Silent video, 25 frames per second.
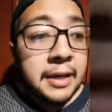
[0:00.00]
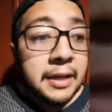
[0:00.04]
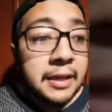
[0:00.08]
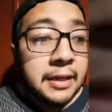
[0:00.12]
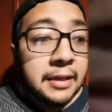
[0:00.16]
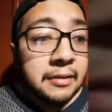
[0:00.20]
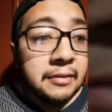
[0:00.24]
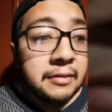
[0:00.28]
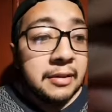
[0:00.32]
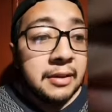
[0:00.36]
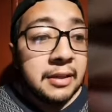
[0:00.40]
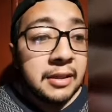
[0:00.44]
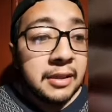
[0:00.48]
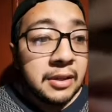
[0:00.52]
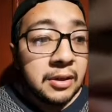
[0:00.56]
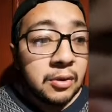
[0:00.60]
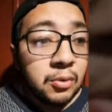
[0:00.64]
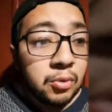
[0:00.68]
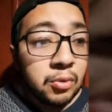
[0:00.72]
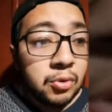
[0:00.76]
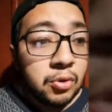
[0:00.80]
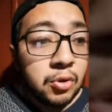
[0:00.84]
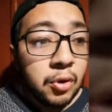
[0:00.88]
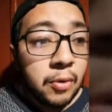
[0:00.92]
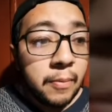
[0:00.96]
Y si
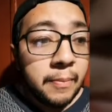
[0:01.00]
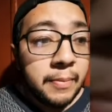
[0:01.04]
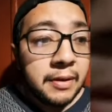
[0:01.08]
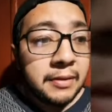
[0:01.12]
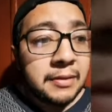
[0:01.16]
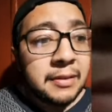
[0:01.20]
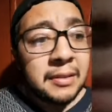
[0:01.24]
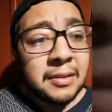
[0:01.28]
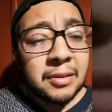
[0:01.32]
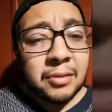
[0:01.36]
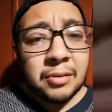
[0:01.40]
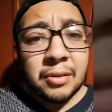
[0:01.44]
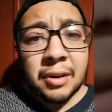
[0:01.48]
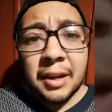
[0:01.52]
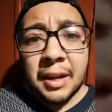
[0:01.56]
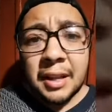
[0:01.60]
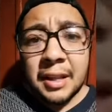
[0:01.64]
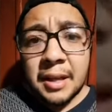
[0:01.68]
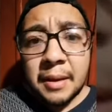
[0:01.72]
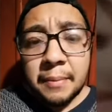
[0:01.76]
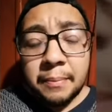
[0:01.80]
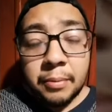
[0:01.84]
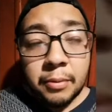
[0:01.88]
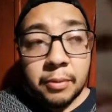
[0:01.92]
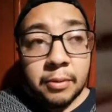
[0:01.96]
un hombre está siendo
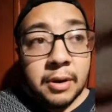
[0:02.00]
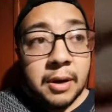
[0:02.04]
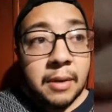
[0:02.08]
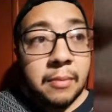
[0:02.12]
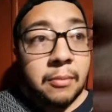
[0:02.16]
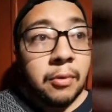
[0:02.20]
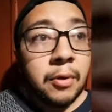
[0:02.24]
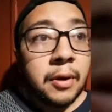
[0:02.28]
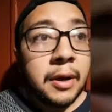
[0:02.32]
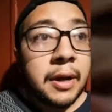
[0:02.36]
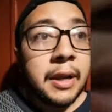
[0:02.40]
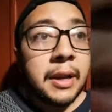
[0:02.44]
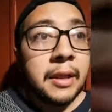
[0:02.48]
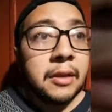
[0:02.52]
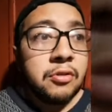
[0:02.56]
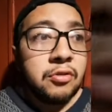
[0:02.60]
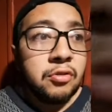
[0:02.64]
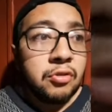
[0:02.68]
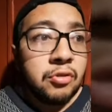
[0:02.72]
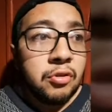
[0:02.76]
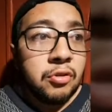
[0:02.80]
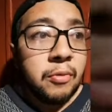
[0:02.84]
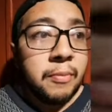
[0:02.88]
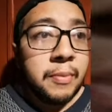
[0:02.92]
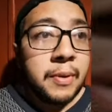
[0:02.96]
agredido por una mujer,
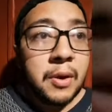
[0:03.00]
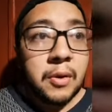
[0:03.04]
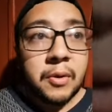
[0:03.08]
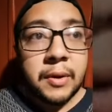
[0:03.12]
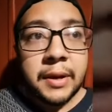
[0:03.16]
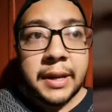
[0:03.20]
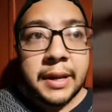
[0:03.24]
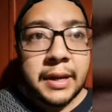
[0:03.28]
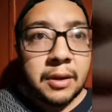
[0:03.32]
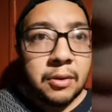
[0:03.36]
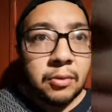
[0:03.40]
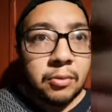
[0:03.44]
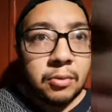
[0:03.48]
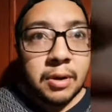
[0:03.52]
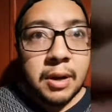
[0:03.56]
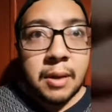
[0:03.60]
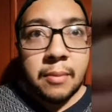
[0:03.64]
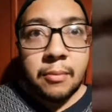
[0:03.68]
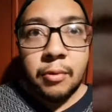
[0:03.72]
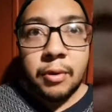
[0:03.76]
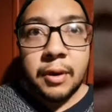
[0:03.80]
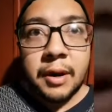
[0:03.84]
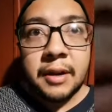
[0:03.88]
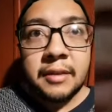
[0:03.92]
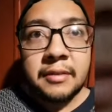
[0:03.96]
yo no veo que ninguna
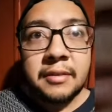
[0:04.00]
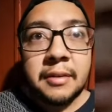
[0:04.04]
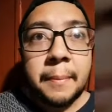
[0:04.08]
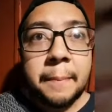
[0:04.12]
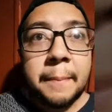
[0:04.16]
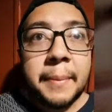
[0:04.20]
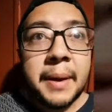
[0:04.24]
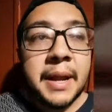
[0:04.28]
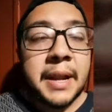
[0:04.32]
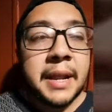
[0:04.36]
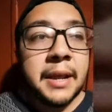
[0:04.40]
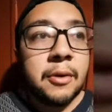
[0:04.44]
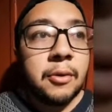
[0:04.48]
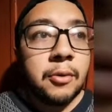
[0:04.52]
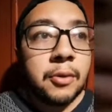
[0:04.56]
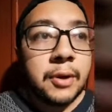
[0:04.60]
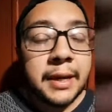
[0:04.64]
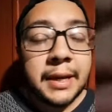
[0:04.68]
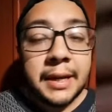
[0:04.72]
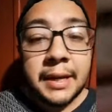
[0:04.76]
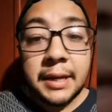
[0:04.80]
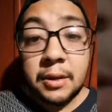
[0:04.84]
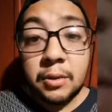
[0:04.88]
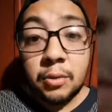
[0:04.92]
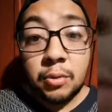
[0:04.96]
mujer se pare o
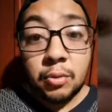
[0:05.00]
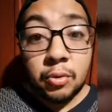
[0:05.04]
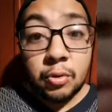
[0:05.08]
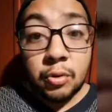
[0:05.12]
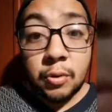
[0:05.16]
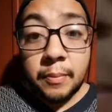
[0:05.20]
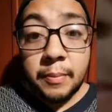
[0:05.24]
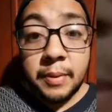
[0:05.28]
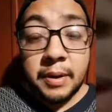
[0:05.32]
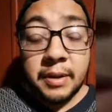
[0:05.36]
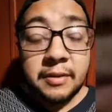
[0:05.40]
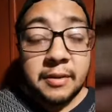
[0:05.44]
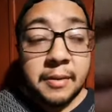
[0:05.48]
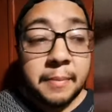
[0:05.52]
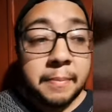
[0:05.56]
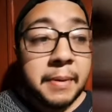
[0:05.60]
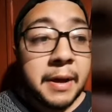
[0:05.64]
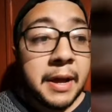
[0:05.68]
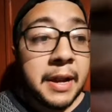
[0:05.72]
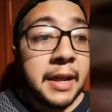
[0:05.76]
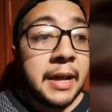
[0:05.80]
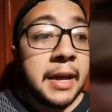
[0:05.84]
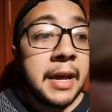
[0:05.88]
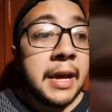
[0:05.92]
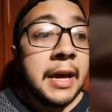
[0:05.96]
que ningún hombre se
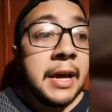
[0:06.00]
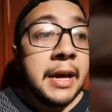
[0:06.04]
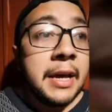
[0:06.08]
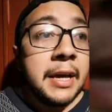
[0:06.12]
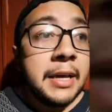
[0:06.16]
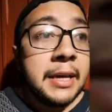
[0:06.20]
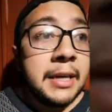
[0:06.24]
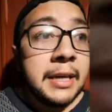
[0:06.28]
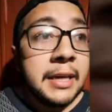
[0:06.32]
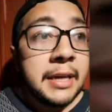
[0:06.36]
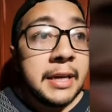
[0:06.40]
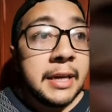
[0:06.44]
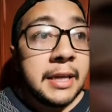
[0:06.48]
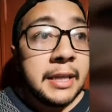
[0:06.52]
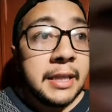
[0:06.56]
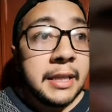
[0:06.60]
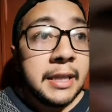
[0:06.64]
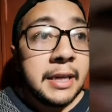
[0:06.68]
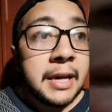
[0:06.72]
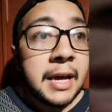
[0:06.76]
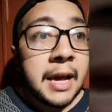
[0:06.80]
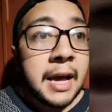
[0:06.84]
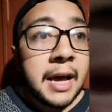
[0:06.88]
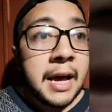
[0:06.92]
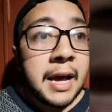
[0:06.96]
pare y que
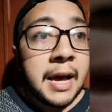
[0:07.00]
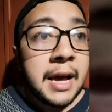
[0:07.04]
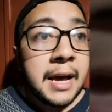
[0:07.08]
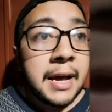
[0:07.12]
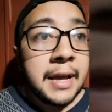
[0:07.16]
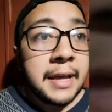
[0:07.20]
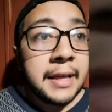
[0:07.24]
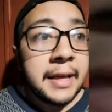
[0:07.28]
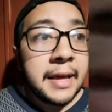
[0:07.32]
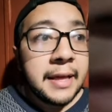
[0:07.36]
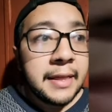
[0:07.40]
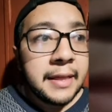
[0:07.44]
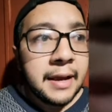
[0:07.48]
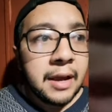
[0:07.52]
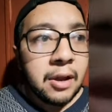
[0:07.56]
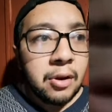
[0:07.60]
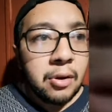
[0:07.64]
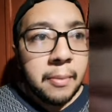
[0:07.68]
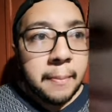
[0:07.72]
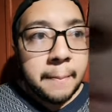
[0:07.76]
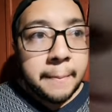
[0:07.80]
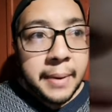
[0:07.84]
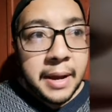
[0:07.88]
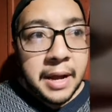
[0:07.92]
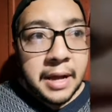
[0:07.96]
diga, ay, ya
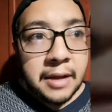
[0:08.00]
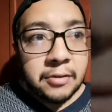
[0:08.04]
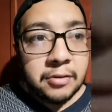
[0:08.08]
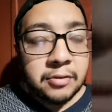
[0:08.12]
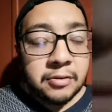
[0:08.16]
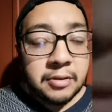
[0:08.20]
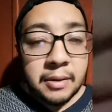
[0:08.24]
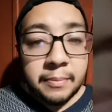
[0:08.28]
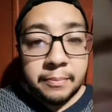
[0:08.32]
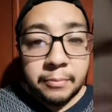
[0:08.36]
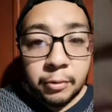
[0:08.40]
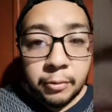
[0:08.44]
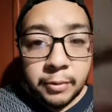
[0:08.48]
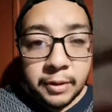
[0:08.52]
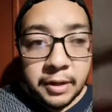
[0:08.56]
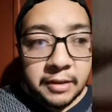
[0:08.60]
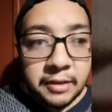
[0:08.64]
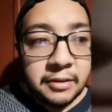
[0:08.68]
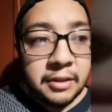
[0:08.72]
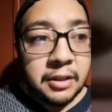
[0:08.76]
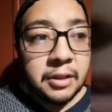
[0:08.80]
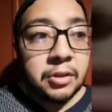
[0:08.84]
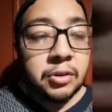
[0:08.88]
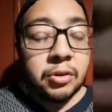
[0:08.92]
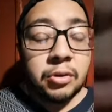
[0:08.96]
déjalo en paz, o sea,
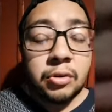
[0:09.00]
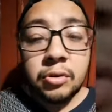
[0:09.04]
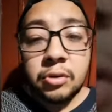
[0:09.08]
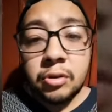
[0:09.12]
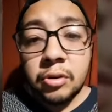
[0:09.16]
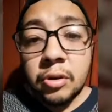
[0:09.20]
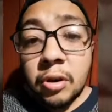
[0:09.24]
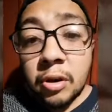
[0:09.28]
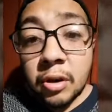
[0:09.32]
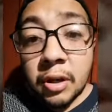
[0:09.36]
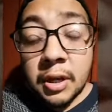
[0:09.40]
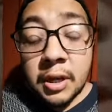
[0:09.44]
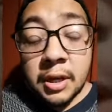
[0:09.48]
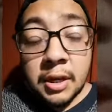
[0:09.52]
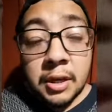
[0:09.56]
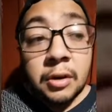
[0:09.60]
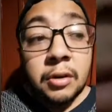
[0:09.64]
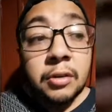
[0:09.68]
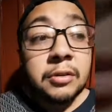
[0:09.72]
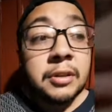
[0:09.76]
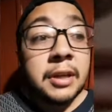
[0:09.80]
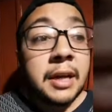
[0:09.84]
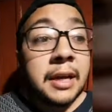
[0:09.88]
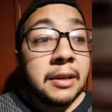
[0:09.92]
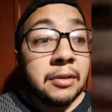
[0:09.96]
pobrecito, no,
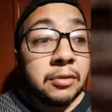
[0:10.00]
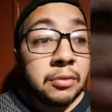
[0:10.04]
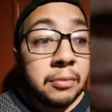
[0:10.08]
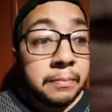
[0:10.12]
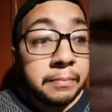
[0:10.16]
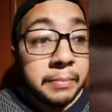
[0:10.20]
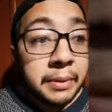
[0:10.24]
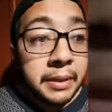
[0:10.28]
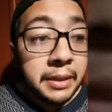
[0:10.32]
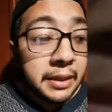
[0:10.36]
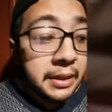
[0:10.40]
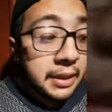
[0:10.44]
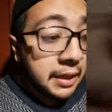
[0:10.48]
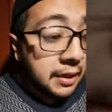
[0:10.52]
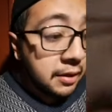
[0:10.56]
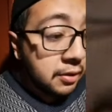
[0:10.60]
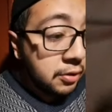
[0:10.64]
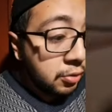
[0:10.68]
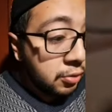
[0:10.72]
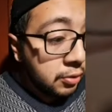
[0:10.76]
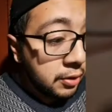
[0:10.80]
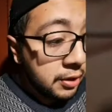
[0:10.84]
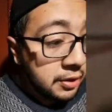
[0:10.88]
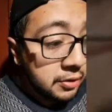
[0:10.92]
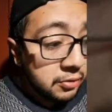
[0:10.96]
o sea, es un
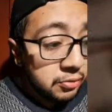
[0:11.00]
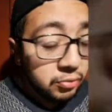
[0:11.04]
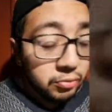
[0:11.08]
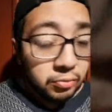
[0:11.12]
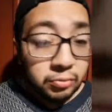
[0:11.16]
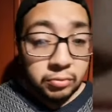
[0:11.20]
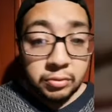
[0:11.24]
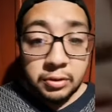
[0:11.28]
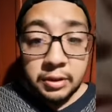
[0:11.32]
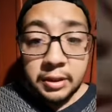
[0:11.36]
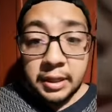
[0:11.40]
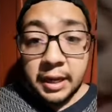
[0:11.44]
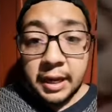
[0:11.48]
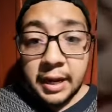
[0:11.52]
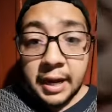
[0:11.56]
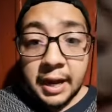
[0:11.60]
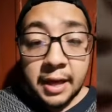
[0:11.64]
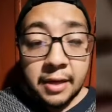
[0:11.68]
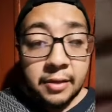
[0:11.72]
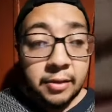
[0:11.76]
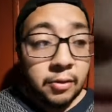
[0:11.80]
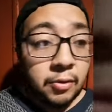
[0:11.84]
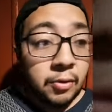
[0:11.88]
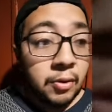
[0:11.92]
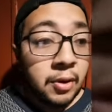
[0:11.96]
pendejo, es un
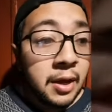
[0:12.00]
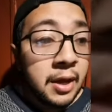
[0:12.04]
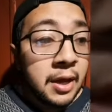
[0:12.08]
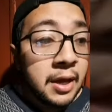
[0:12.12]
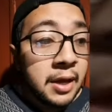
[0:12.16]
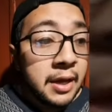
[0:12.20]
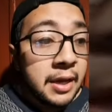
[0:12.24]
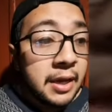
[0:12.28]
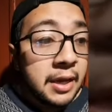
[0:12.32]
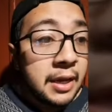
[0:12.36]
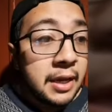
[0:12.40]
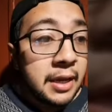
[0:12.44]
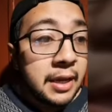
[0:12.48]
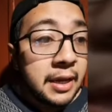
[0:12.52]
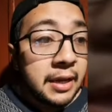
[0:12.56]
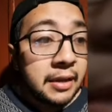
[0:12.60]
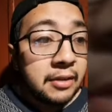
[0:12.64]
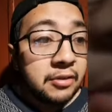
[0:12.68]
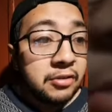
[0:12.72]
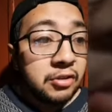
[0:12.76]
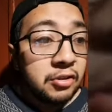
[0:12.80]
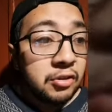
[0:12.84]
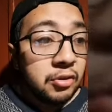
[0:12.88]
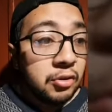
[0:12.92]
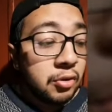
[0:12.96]
dejado, eh, qué
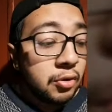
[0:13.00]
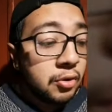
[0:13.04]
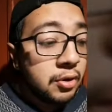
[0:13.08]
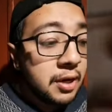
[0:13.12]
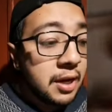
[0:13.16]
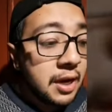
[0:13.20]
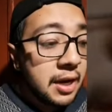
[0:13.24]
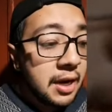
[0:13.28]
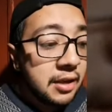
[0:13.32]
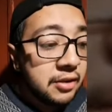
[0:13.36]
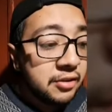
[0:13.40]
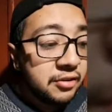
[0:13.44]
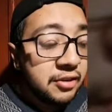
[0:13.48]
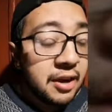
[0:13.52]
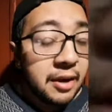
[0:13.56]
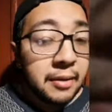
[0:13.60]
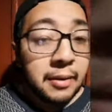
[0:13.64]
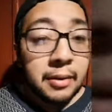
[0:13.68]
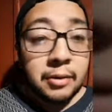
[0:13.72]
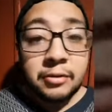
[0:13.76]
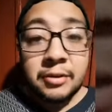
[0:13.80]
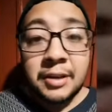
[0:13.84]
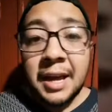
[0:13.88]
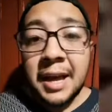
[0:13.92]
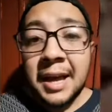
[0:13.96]
chingona la
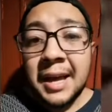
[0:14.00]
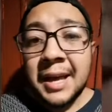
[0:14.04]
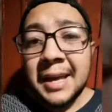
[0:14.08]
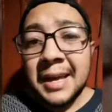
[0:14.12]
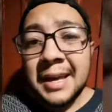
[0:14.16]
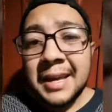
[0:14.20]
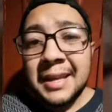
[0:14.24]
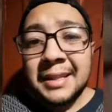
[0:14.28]
chava, o sea,